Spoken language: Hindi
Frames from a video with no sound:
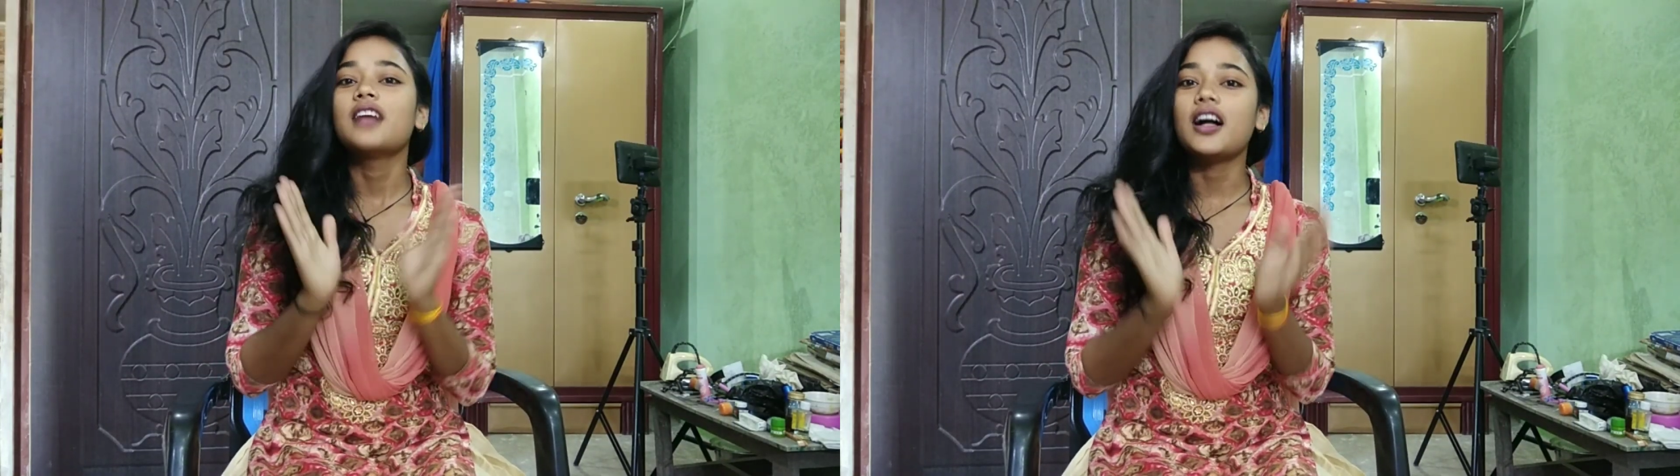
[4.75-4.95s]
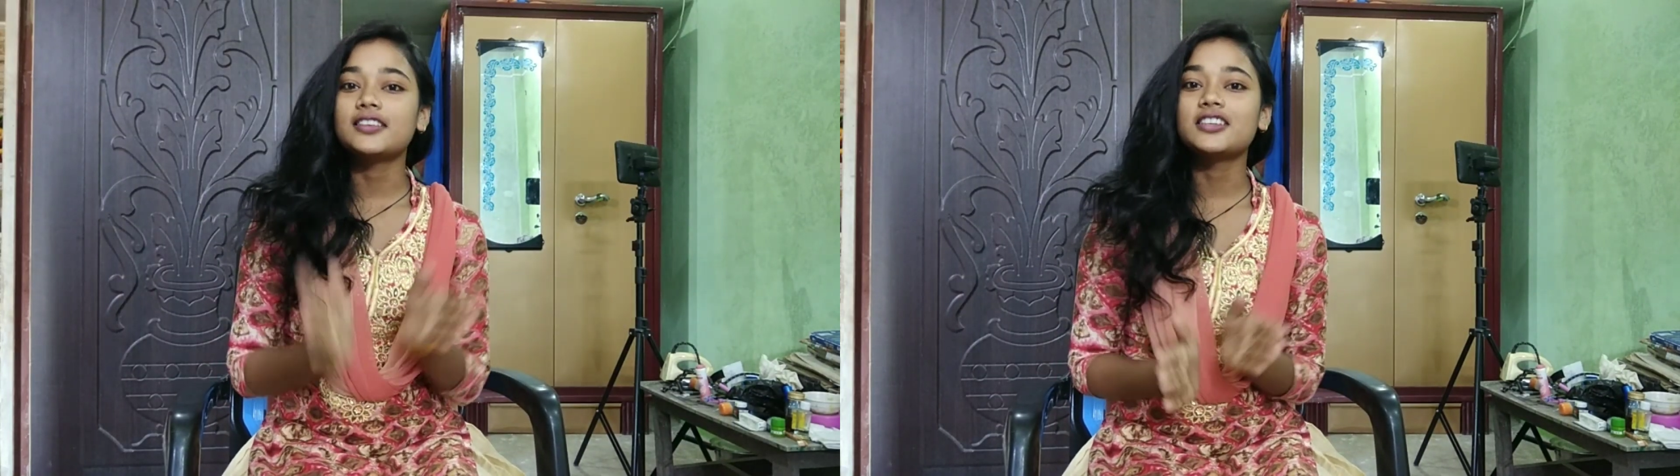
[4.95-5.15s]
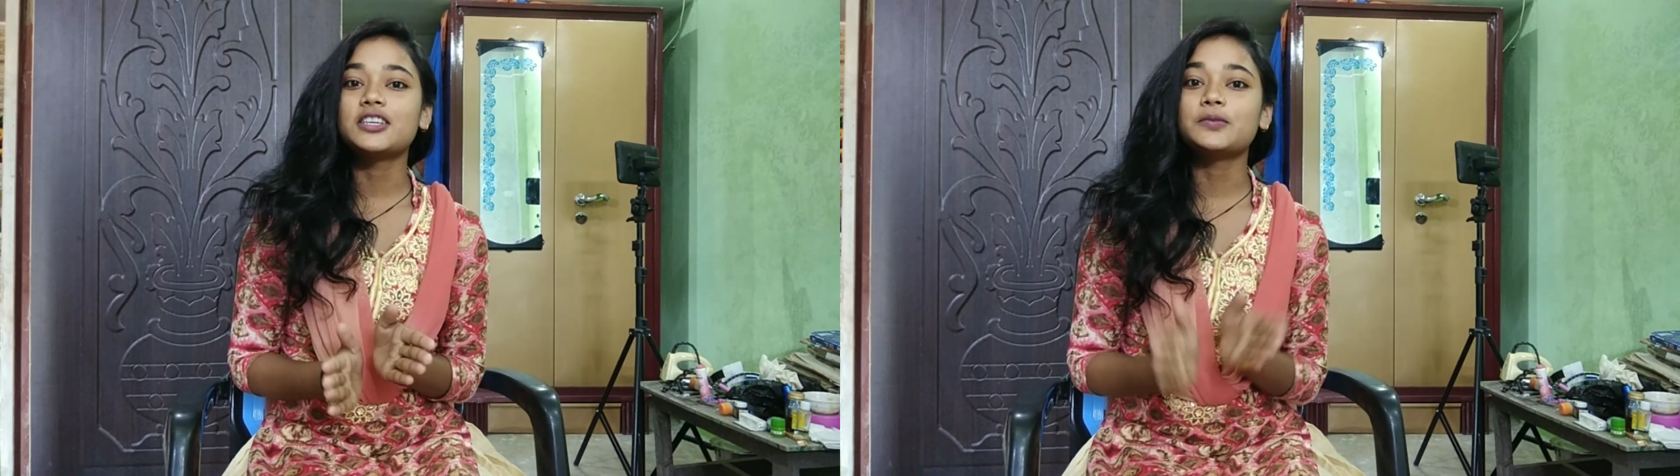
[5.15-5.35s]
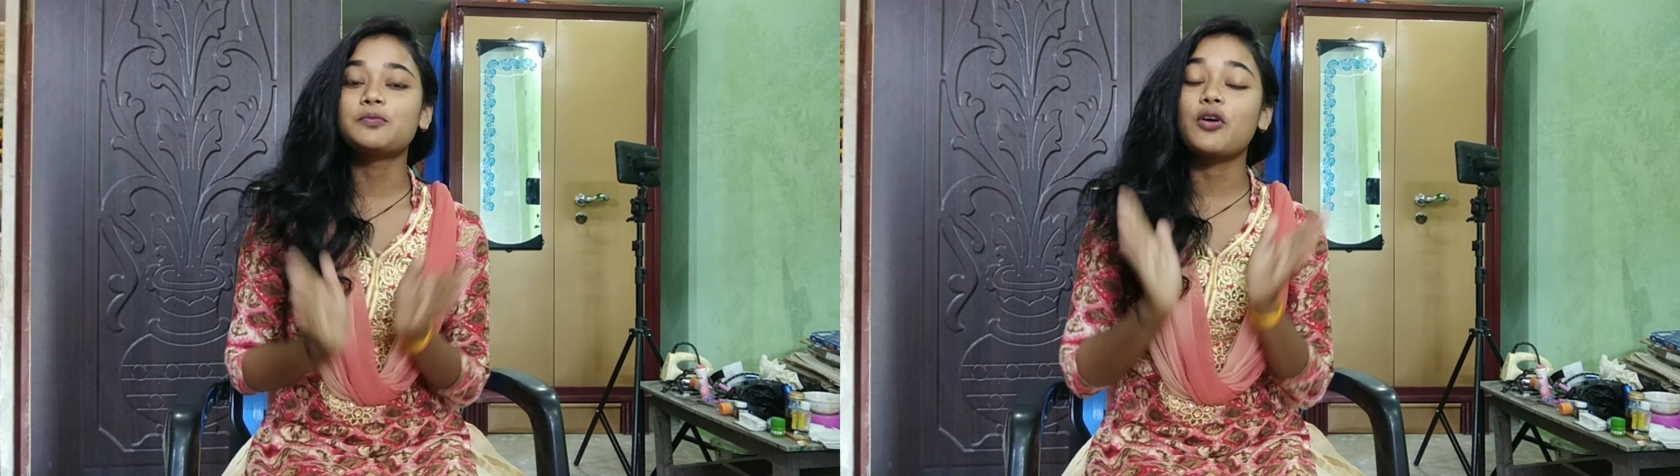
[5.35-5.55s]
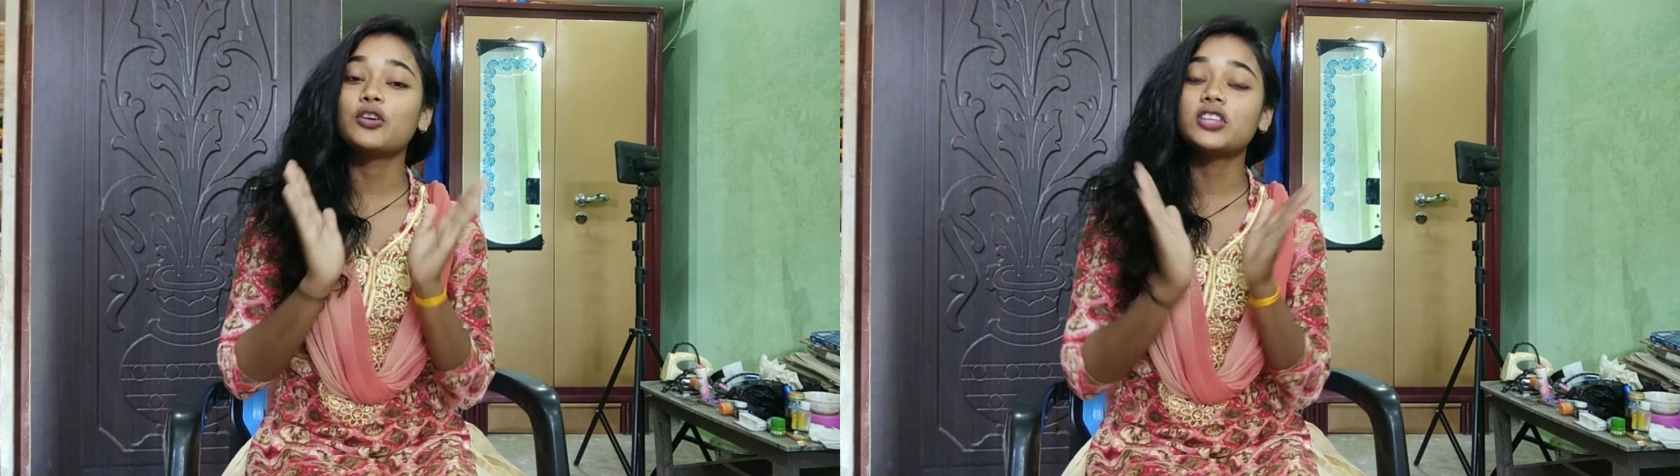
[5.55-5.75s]
आज की टिप्स
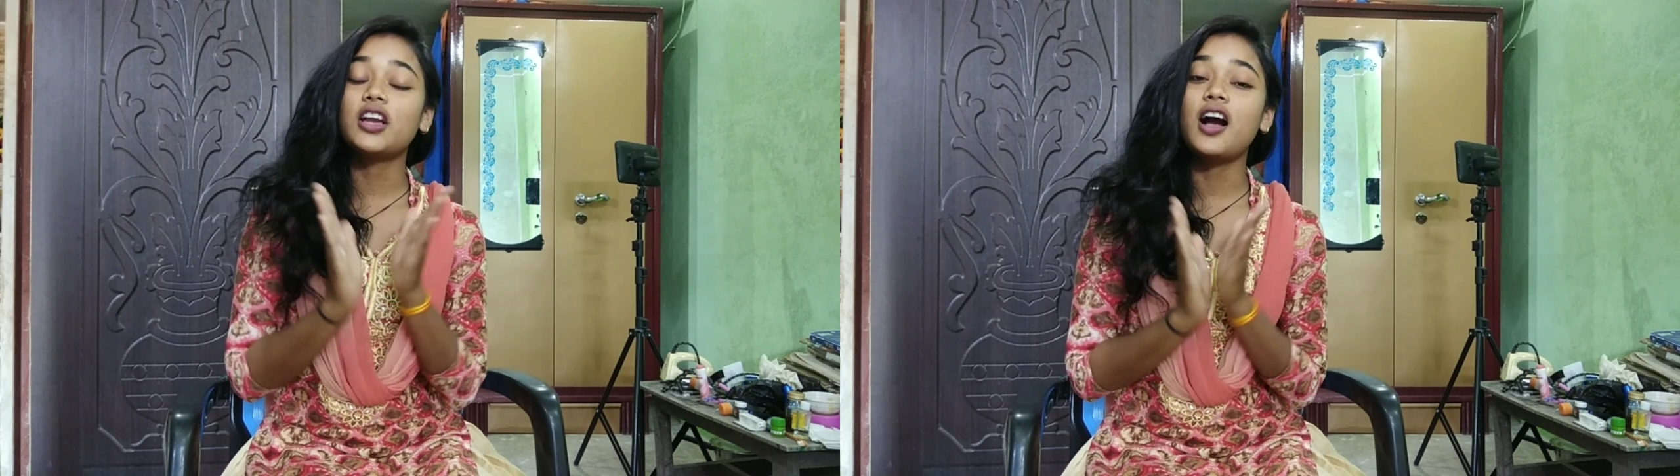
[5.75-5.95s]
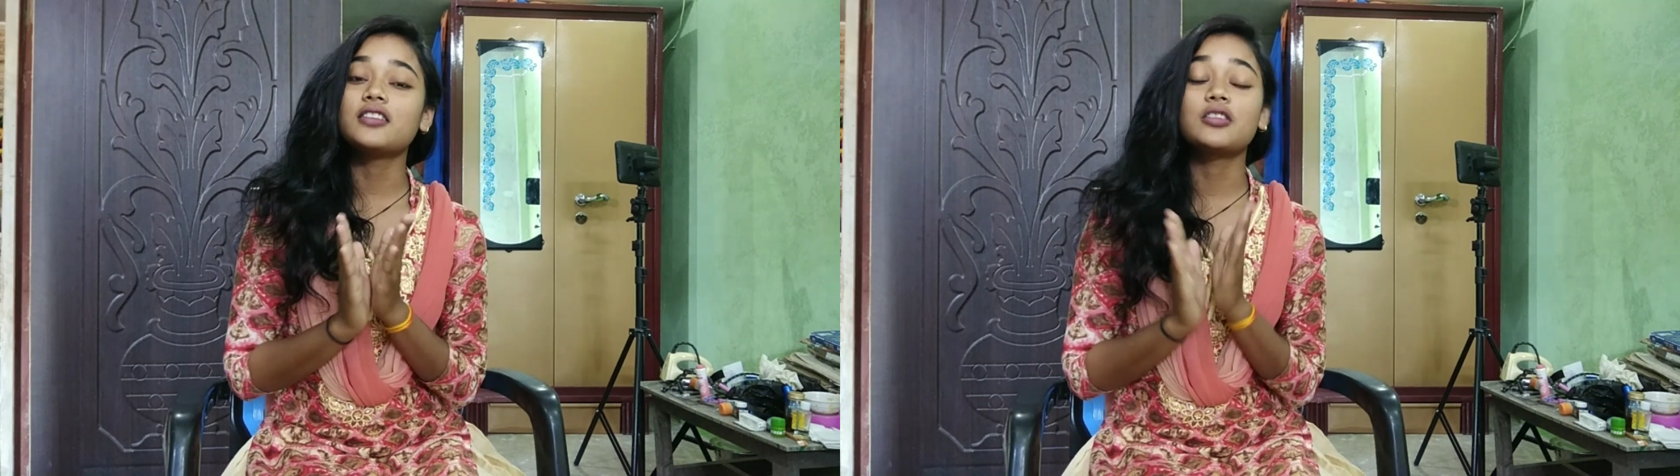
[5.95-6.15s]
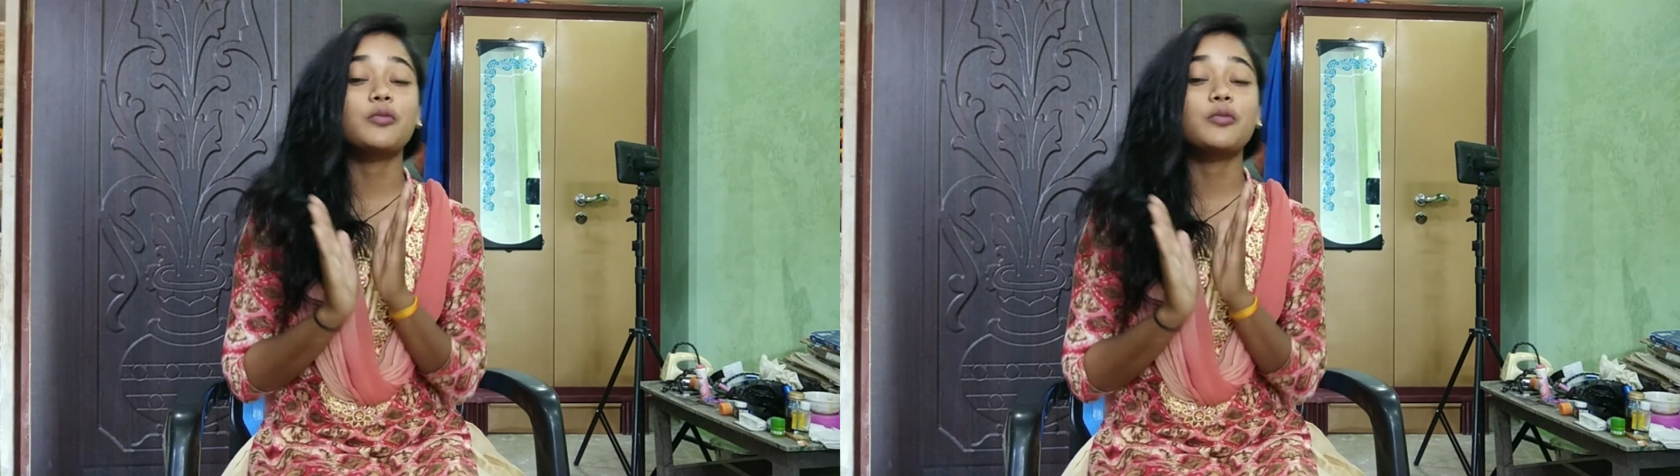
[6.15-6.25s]
बहुत ही खास और